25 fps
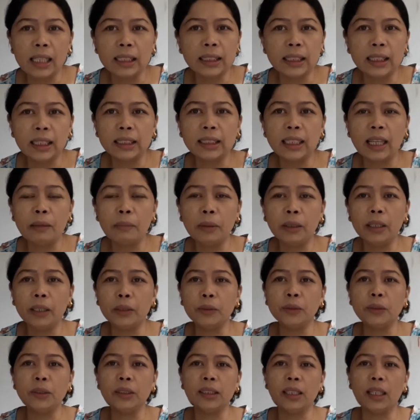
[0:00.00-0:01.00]
sinasabi
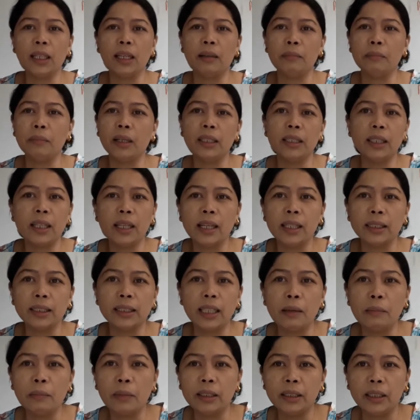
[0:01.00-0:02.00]
niya doon sa mga
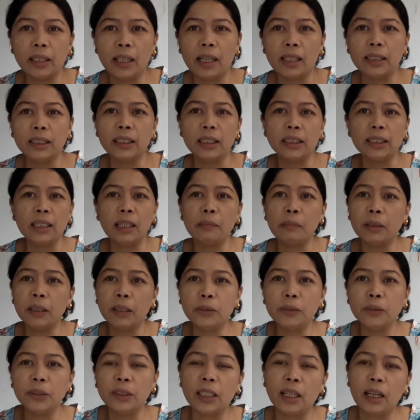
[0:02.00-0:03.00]
nakakasama niya, sinasabi
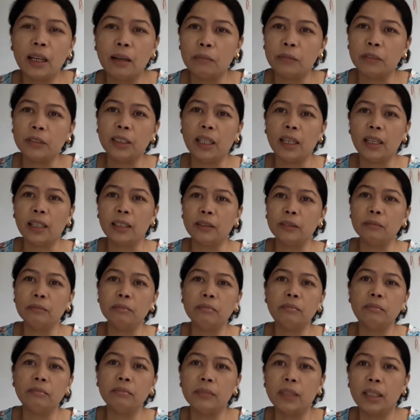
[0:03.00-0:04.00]
niya doon sa amo na
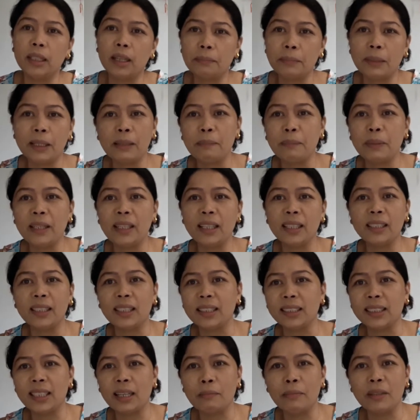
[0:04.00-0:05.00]
yung mga Pilipinang
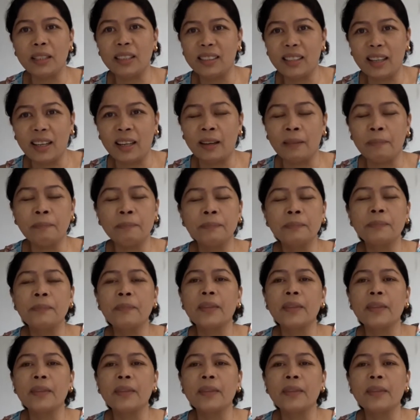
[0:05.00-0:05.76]
nakasama niya